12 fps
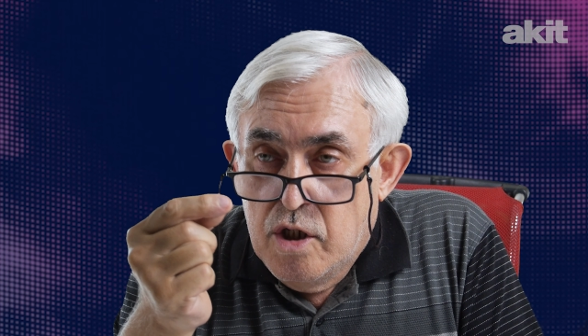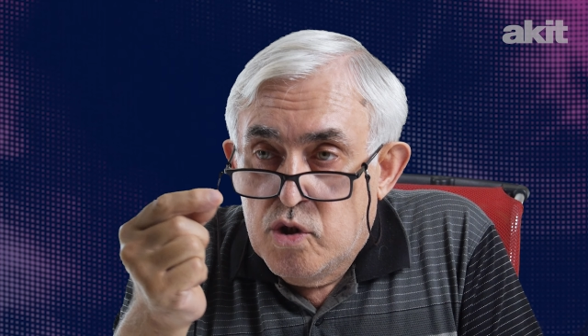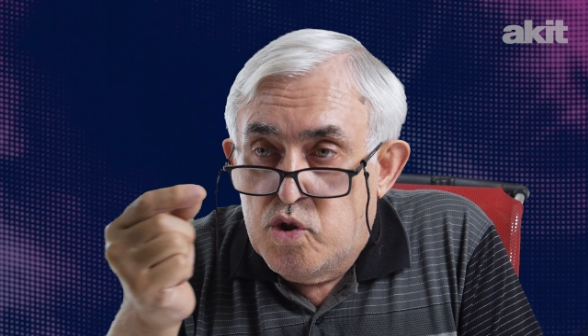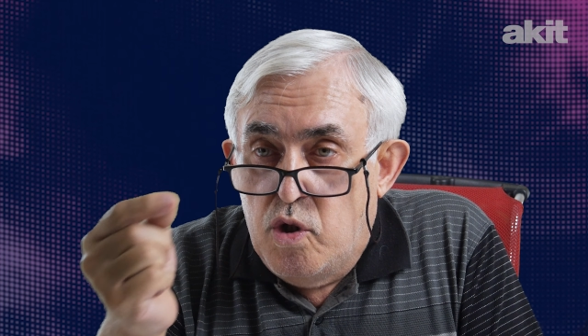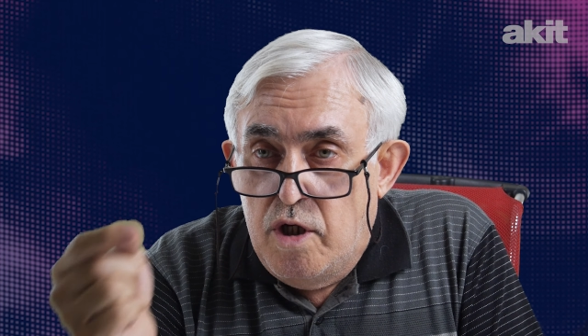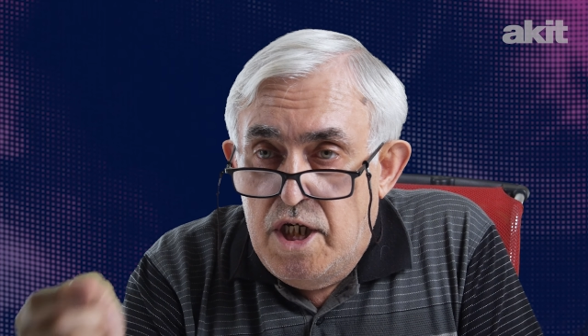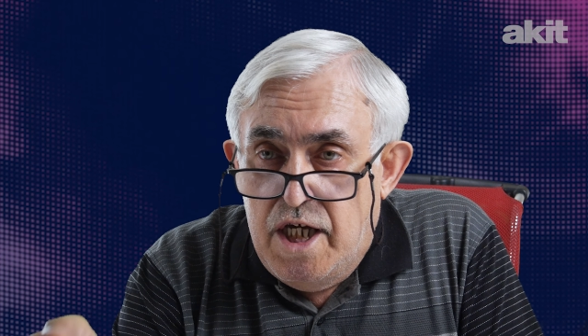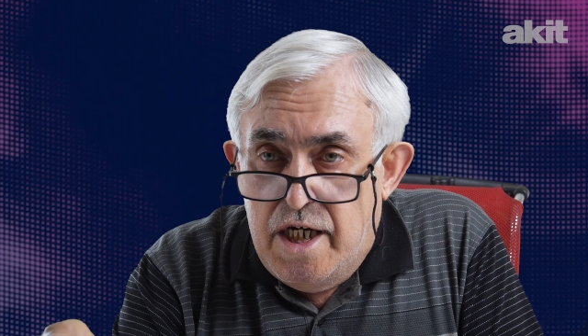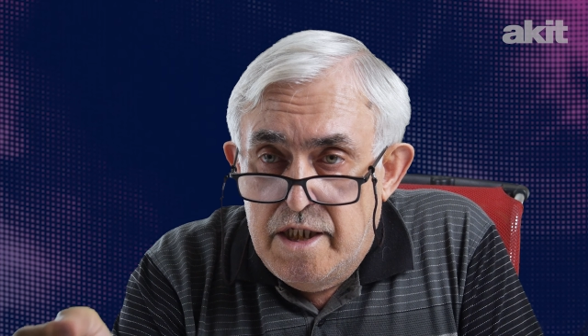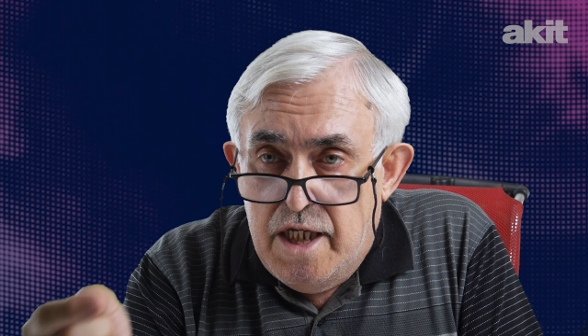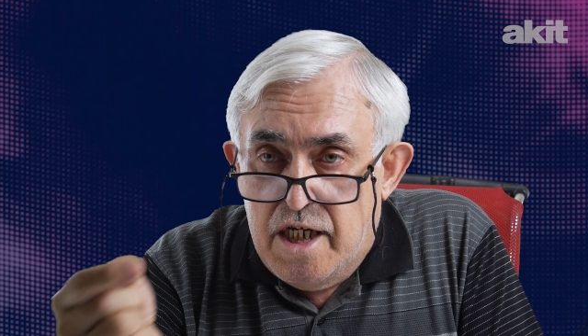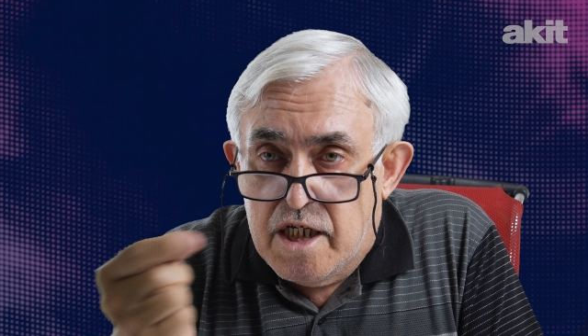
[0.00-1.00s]

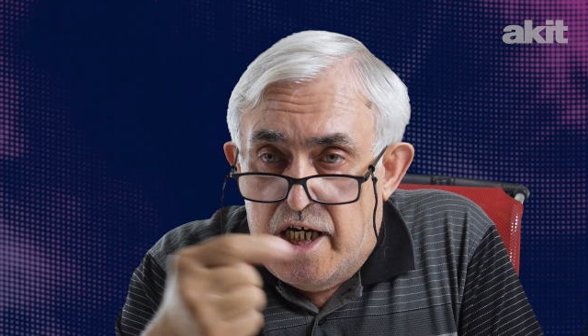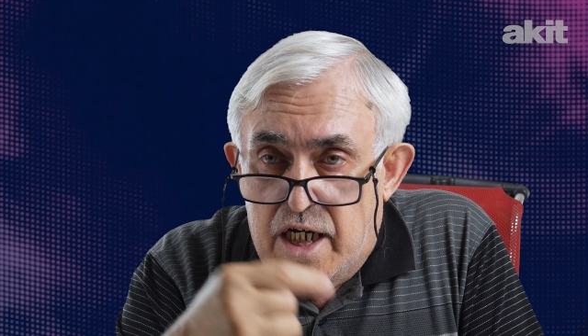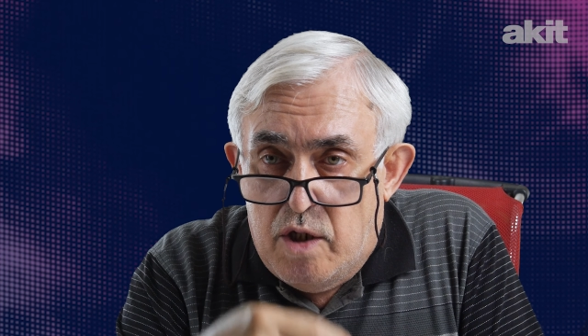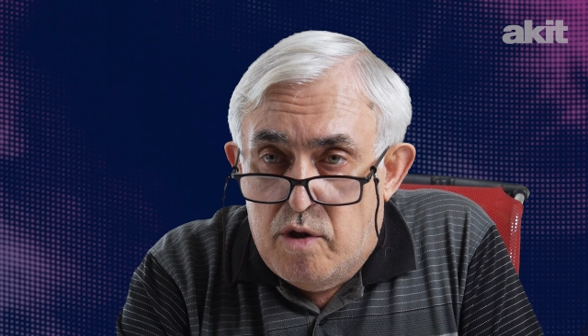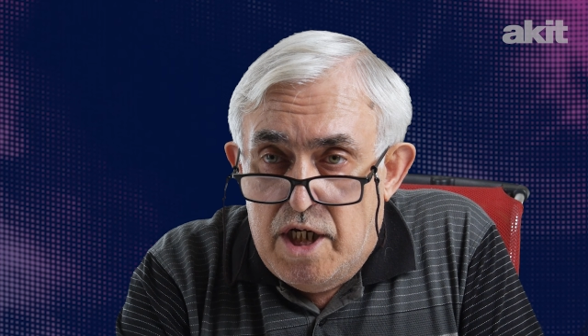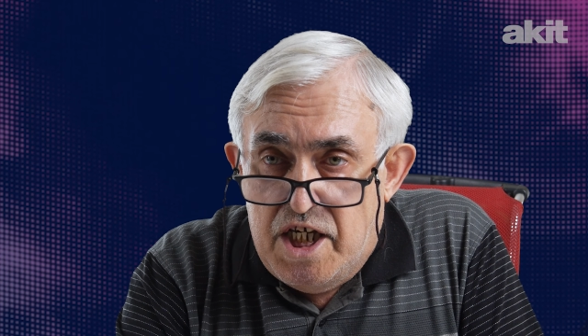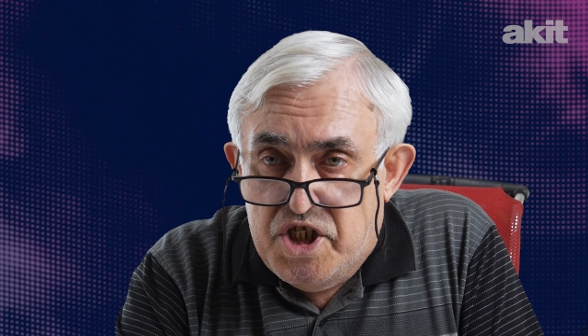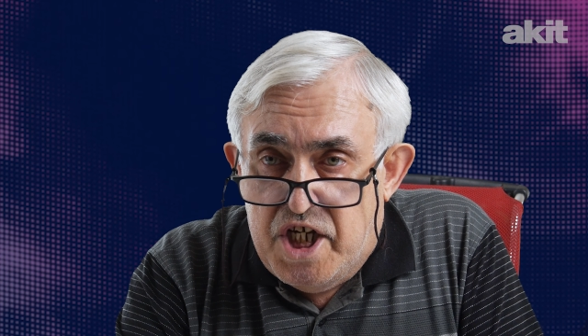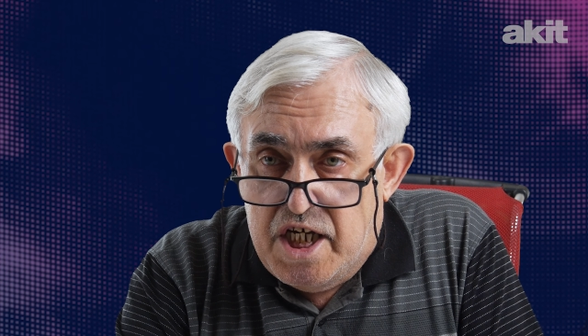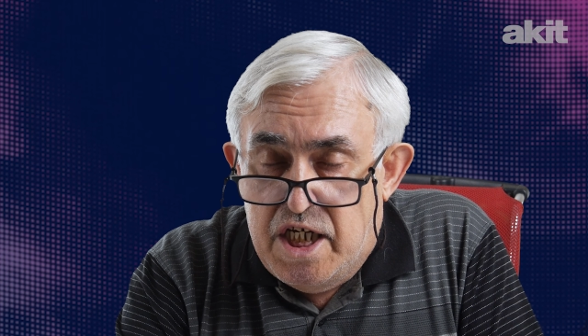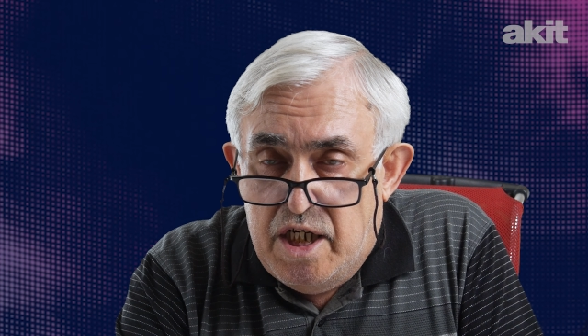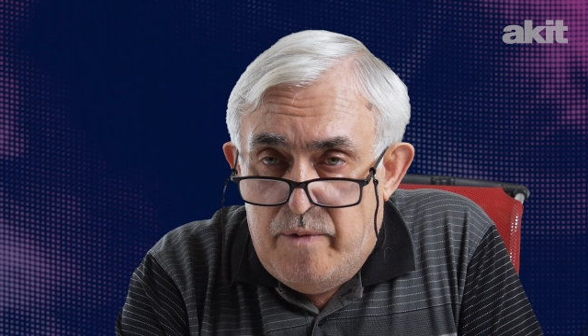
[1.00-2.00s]
Söyleyenler karakola
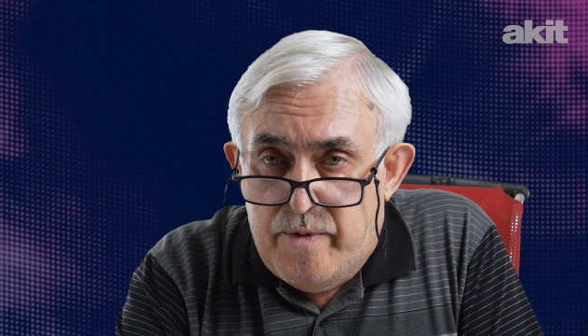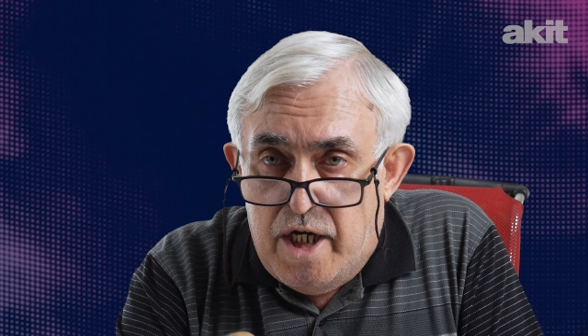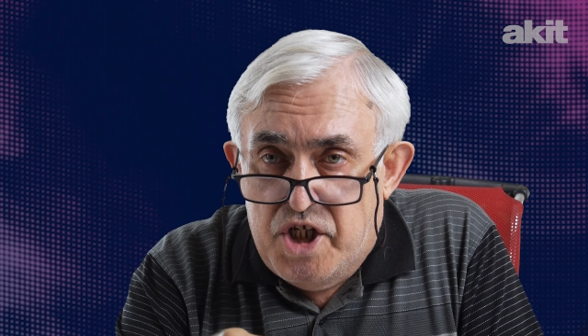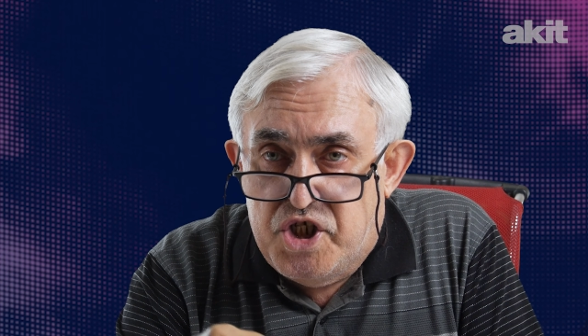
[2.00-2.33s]
çekilip